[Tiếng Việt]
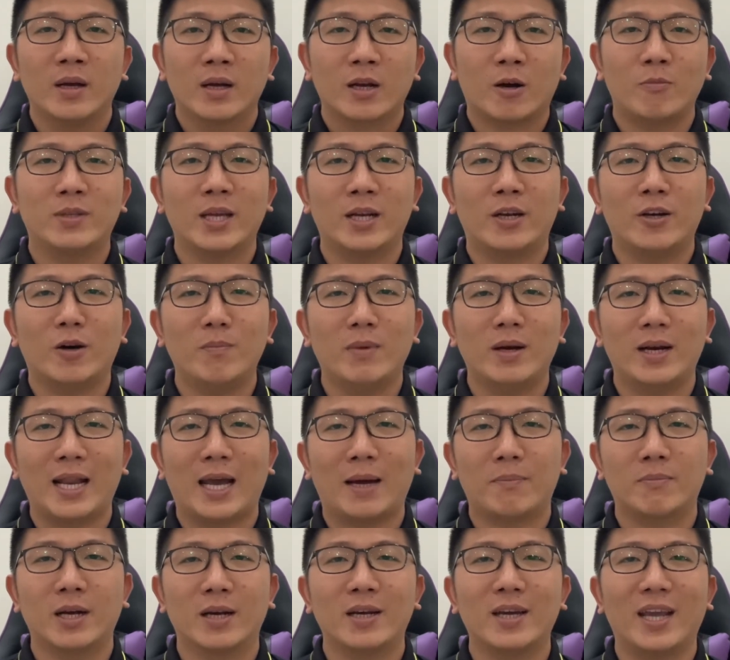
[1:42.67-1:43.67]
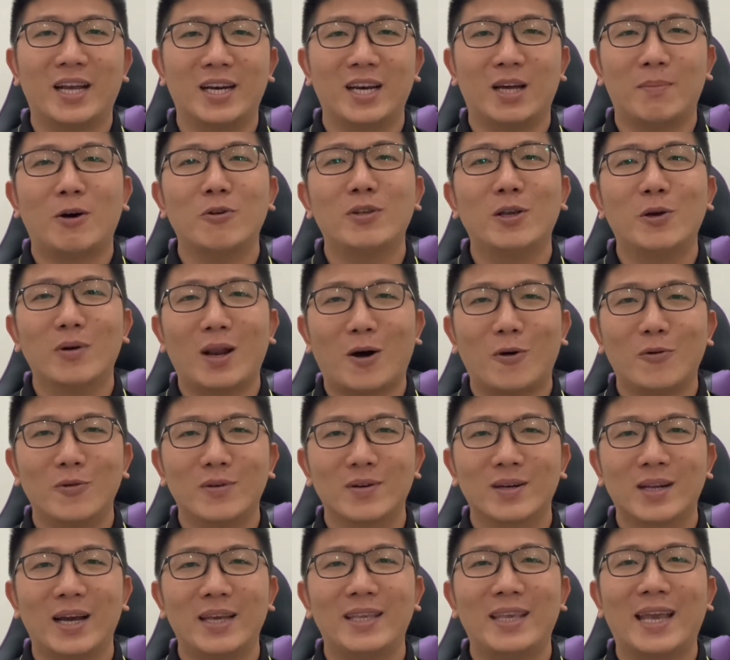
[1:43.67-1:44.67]
công trình đó mình làm thực hiện là bao nhiêu lâu
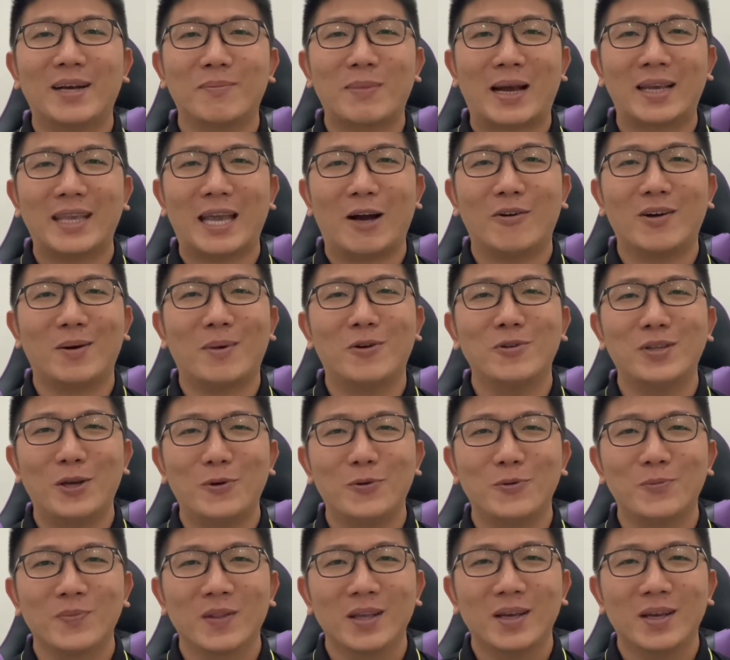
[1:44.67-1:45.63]
thời gian bàn giao là bao nhiêu